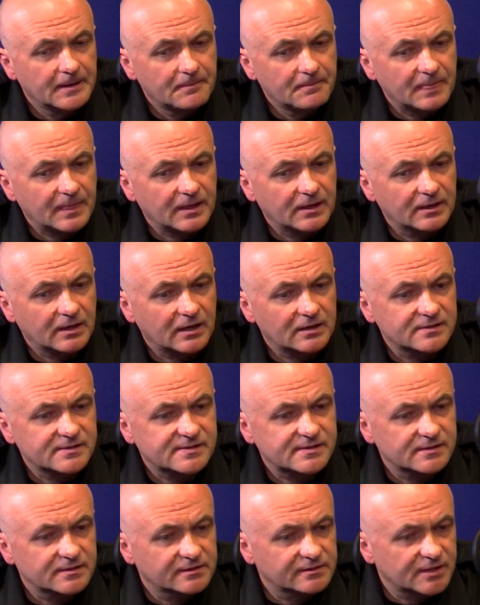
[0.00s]
e, ale
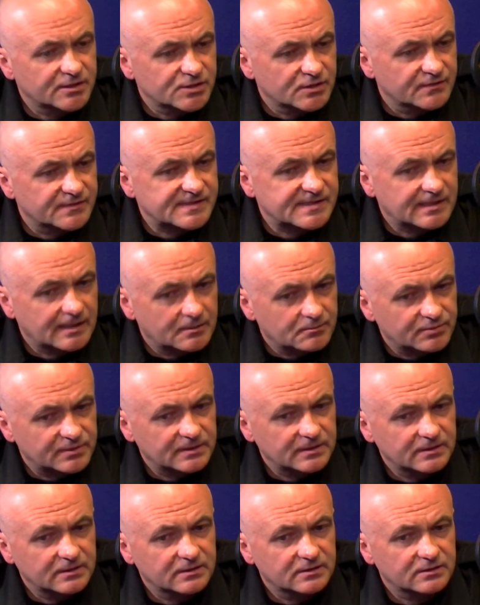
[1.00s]
z tych naszych
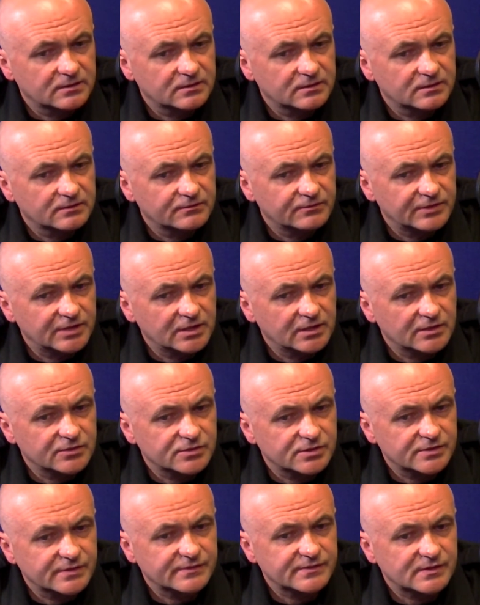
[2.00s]
wstępnych wynika,
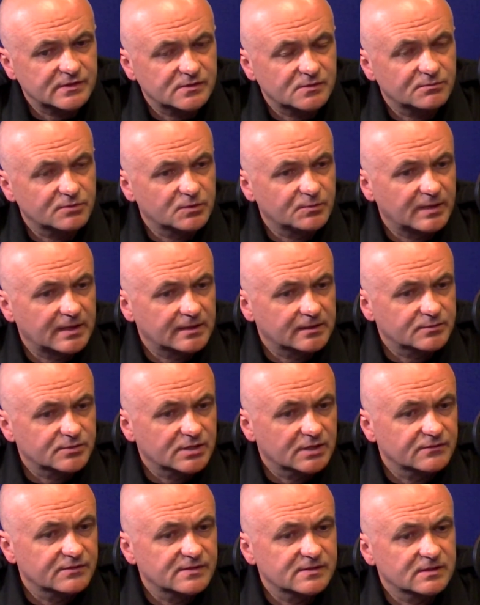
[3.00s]
że często są podpalane
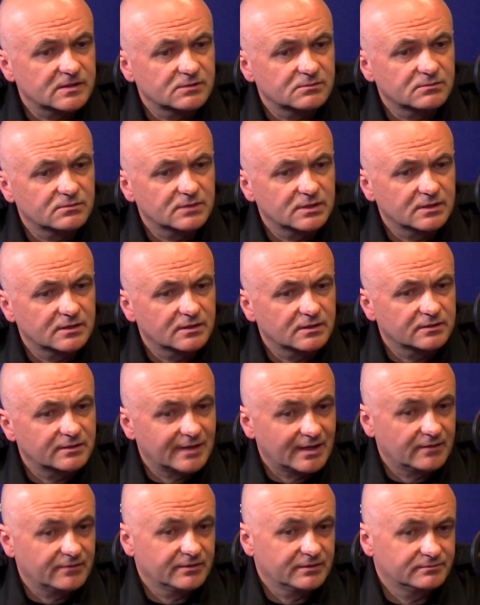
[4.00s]
przede wszystkim
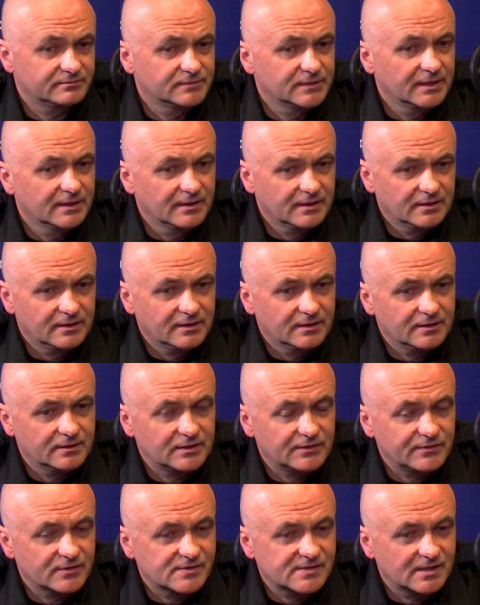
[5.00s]
trawy.
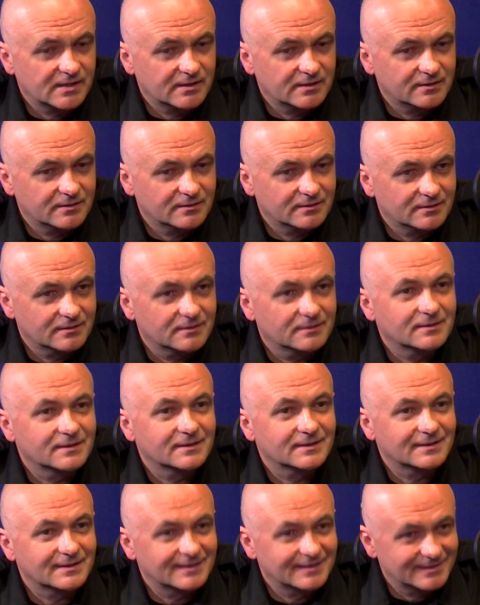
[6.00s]
Na wiosnę
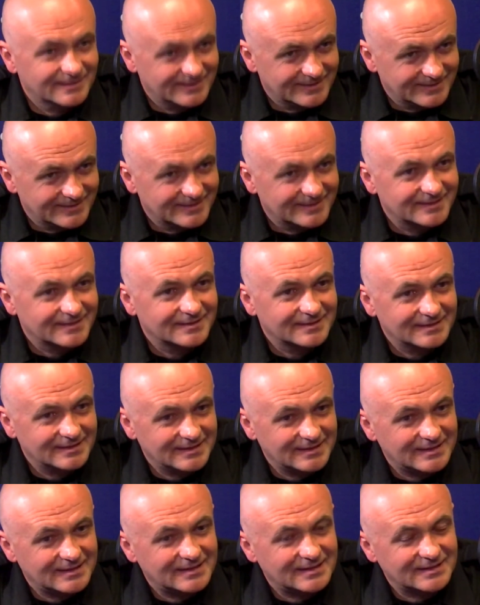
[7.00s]
Wypalane, tak?
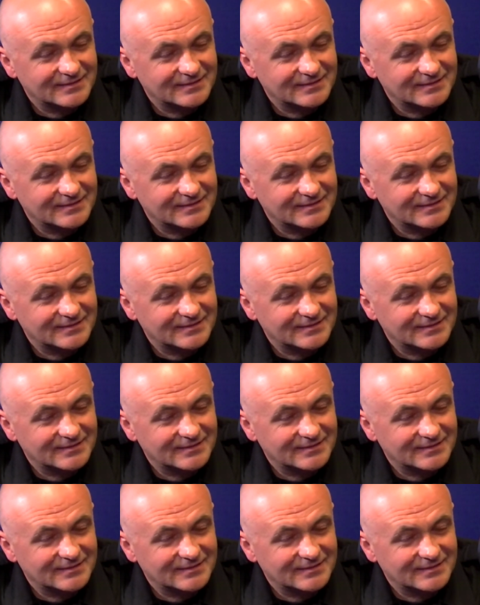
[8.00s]
tak I